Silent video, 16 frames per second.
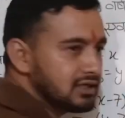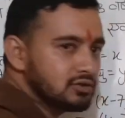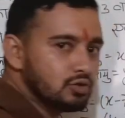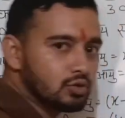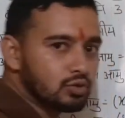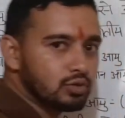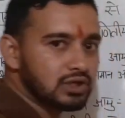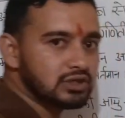ये
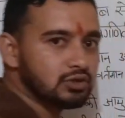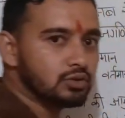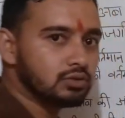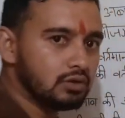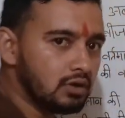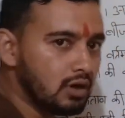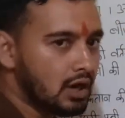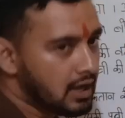दोनों के
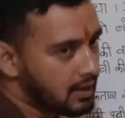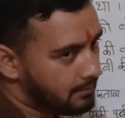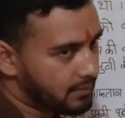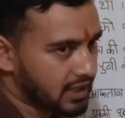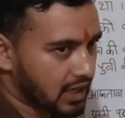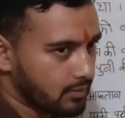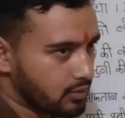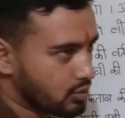दोनों
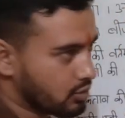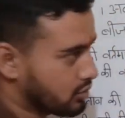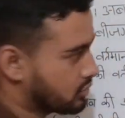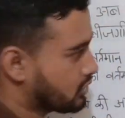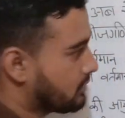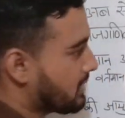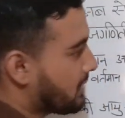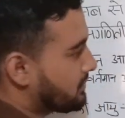बराबर होंगे
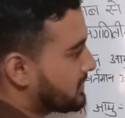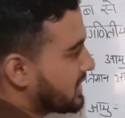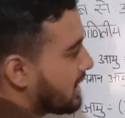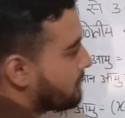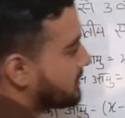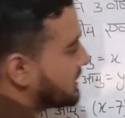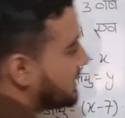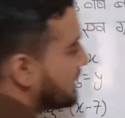तो अब आपने
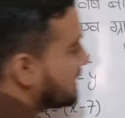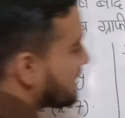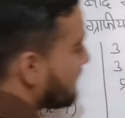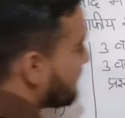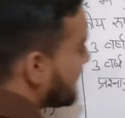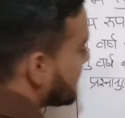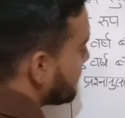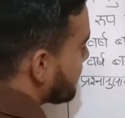यहाँ पे तीन
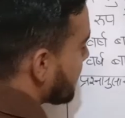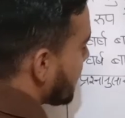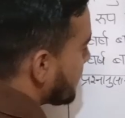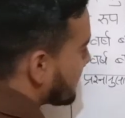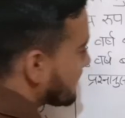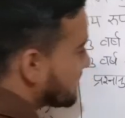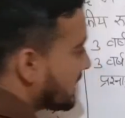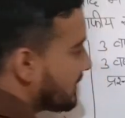का मल्टीप्लाई
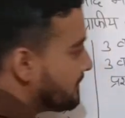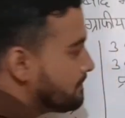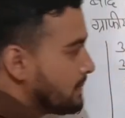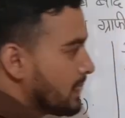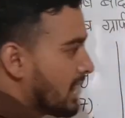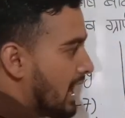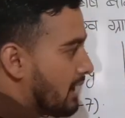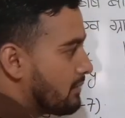कर दिया
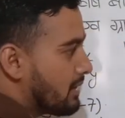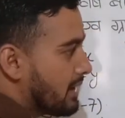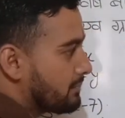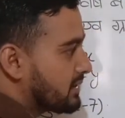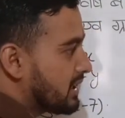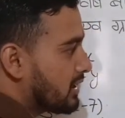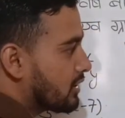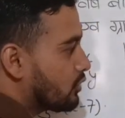अब
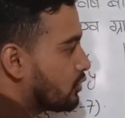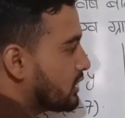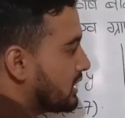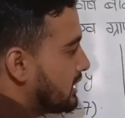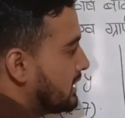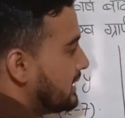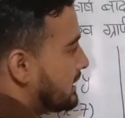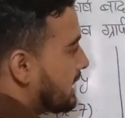आप क्या करोगे